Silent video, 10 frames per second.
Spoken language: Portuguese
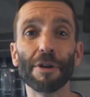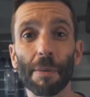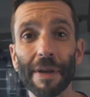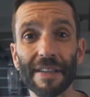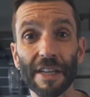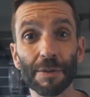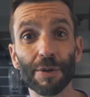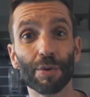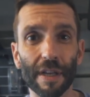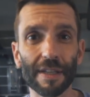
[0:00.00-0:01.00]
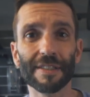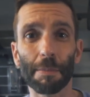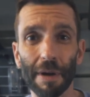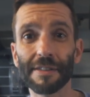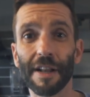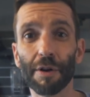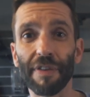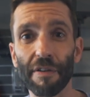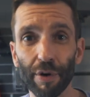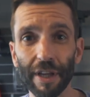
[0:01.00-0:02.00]
mande uma mensagem pro seu tenista brasileiro
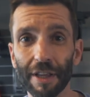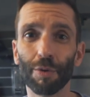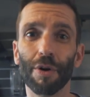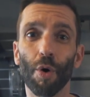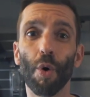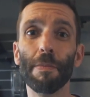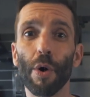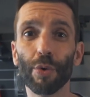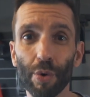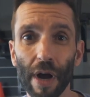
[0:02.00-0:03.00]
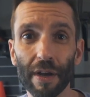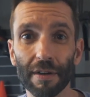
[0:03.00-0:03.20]
favorito, o meu Guga